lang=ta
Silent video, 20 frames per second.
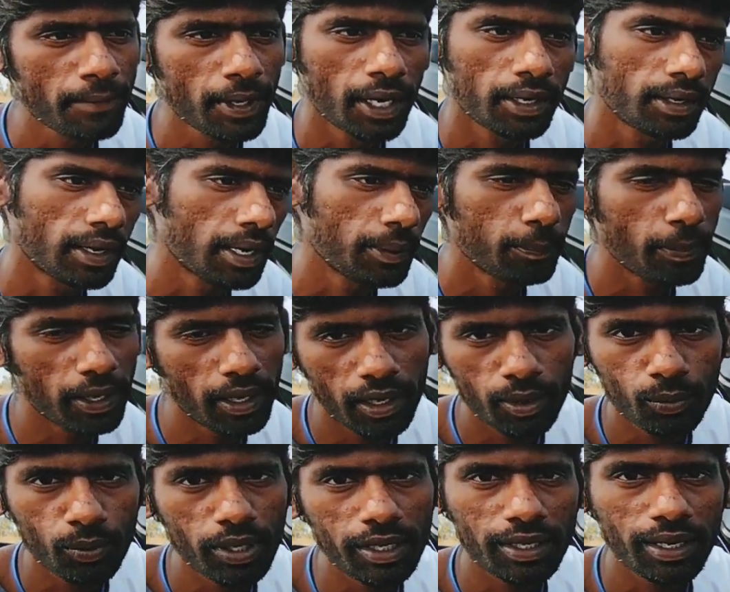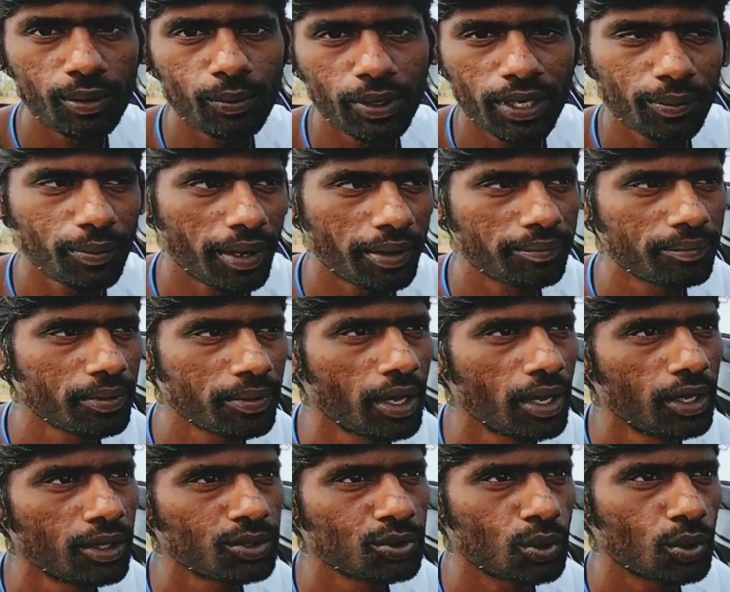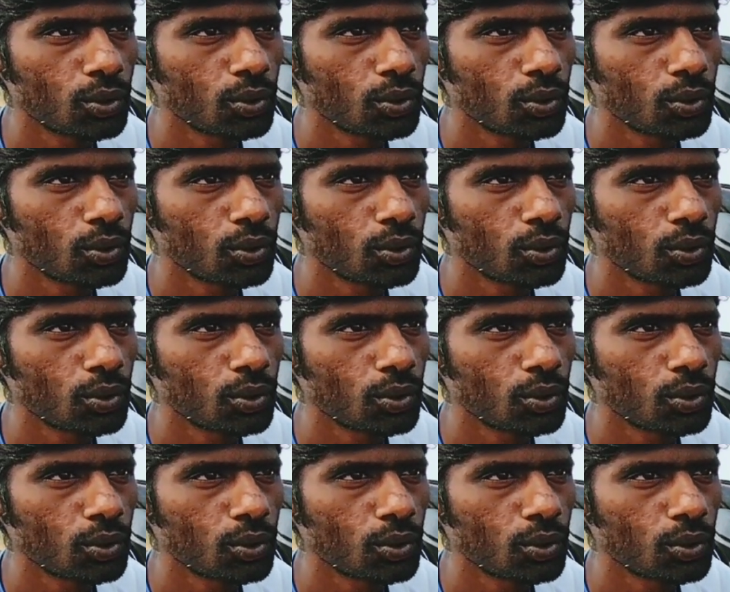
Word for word: ட்ரை பண்ணாலும் கூட இல்லை ஓகேவா ஸோ